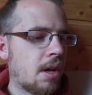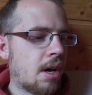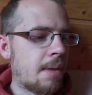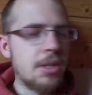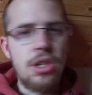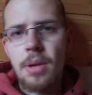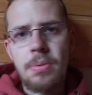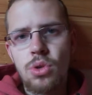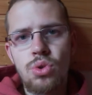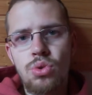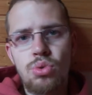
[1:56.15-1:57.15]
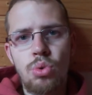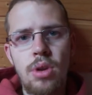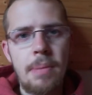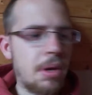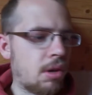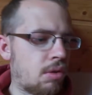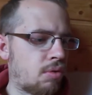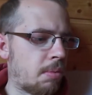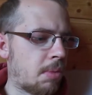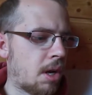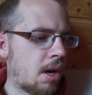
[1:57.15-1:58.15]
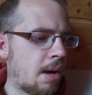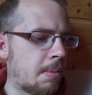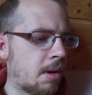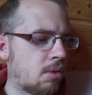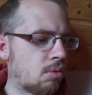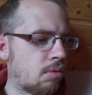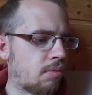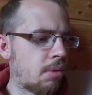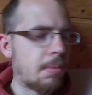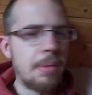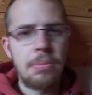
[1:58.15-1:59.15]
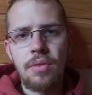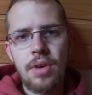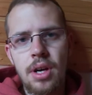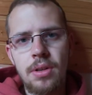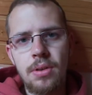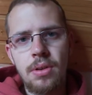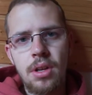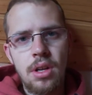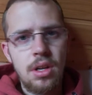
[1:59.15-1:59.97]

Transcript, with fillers: Aber es klappt ganz unabhängig von meiner Arbeit und von meinem Privaten.